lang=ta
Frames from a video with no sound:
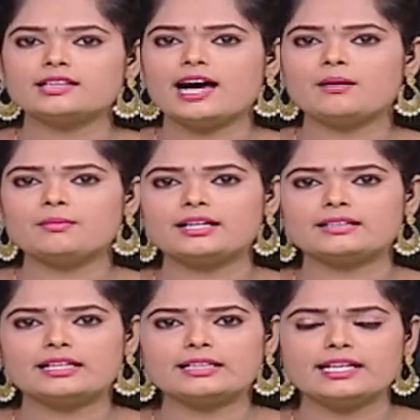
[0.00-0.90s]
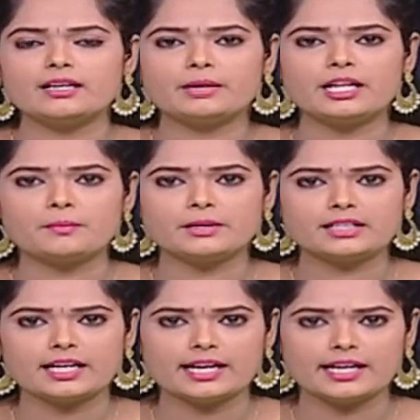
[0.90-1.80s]
தாம்பரத்தில் தினமலர்
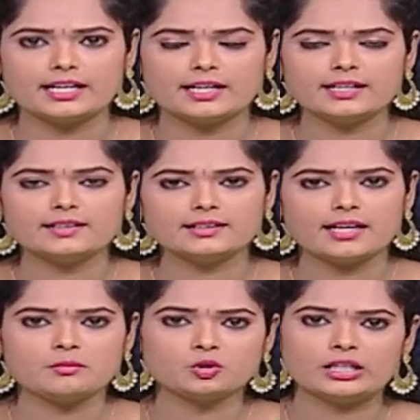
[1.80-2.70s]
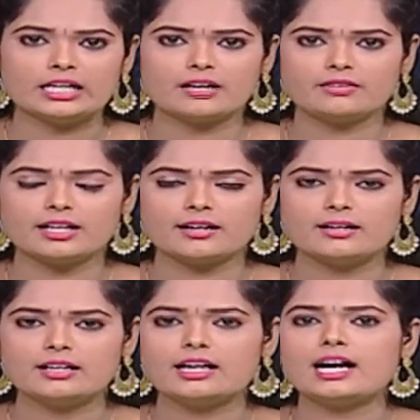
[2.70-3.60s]
பத்திரிகையை கண்டித்து தேமுதிகவினர்
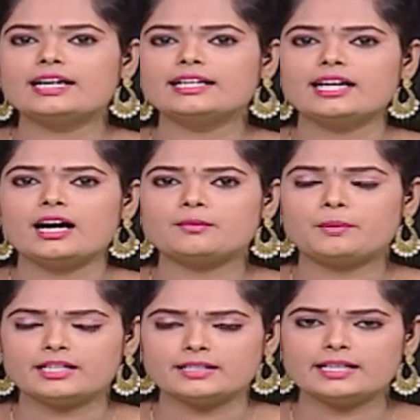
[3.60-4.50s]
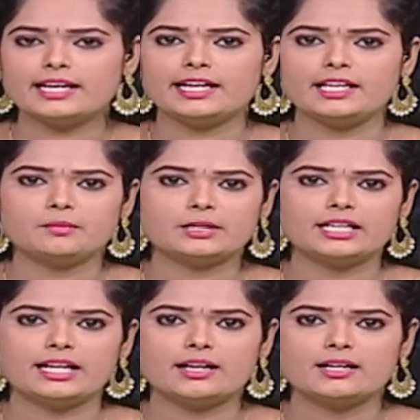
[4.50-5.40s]
கண்டன ஆர்ப்பாட்டத்தில்
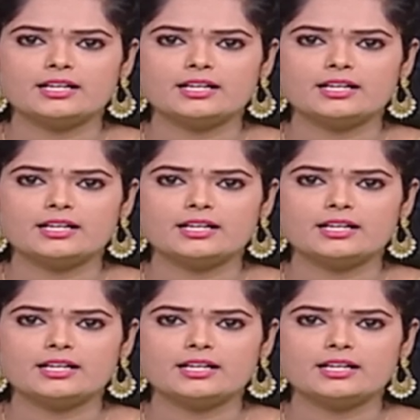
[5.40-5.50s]
ஈடுபட்டனர்